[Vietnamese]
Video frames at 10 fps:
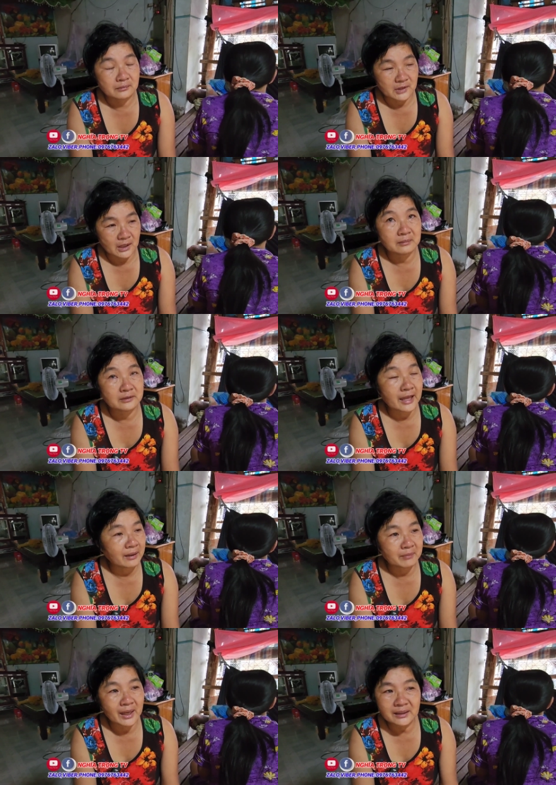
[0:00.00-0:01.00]
dạ
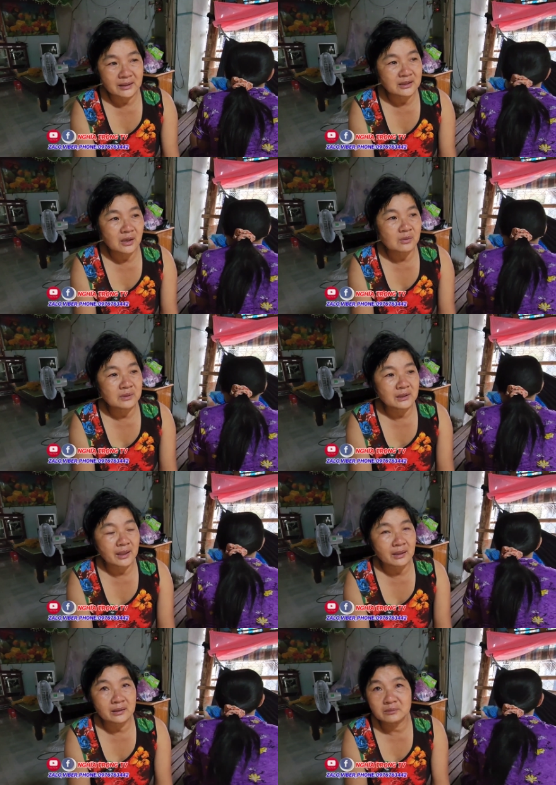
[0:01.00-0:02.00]
đang bán vé số thì người
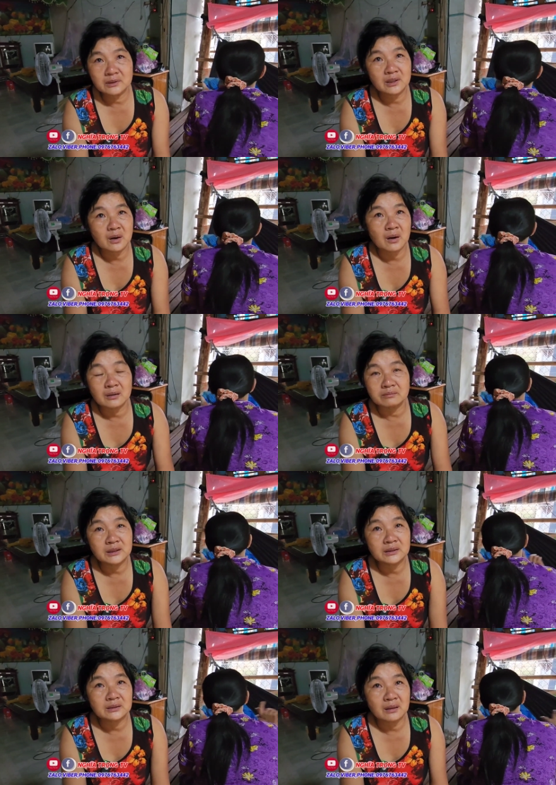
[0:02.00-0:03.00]
ta kêu đưa đò cũng
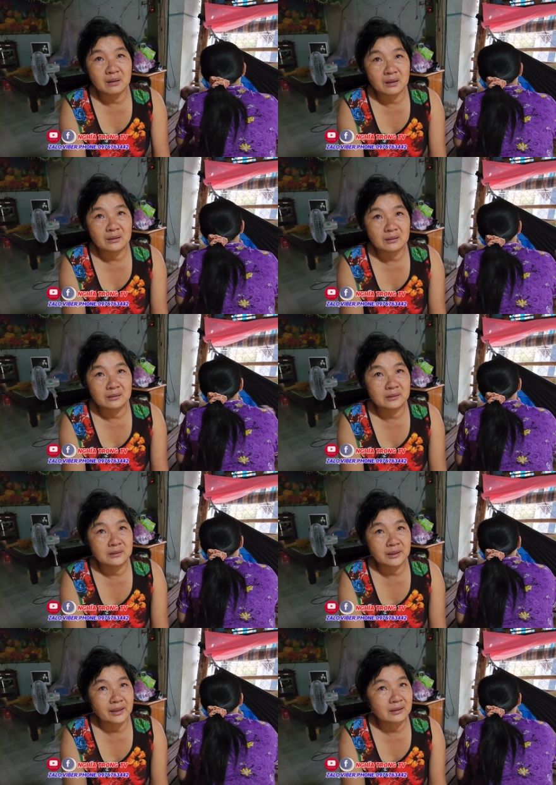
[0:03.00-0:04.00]
đi đưa đò nữa dạ. đưa
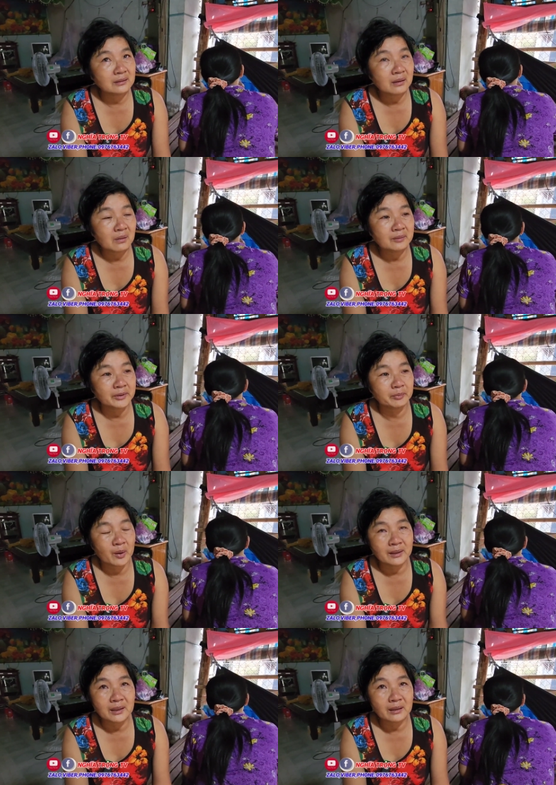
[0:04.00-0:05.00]
người ta tới đó mình
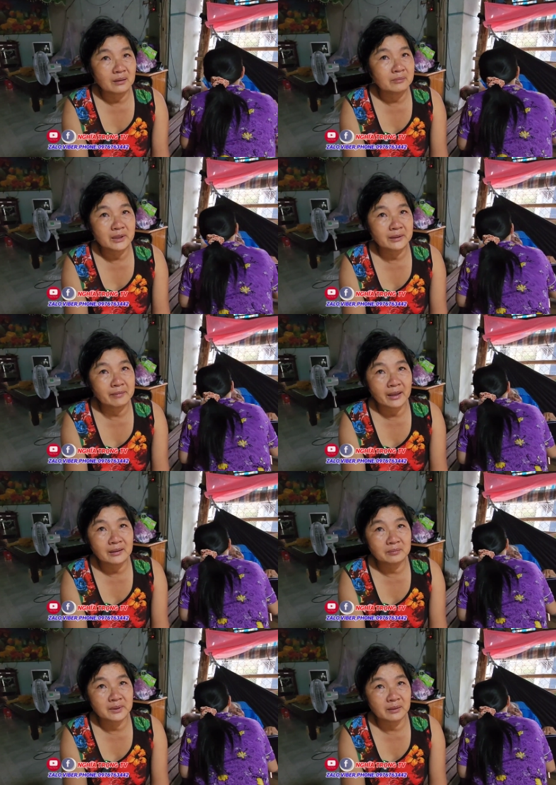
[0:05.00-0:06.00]
bỏ người ta đó mình đi bán
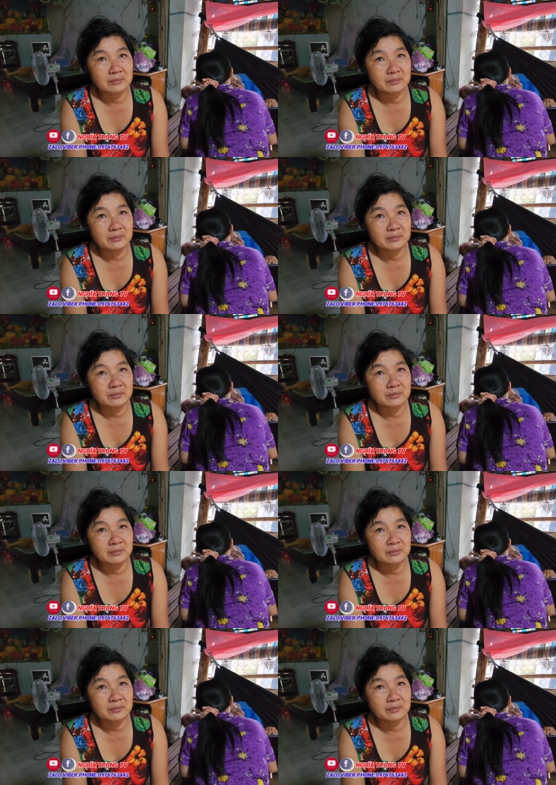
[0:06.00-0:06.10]
vòng vòng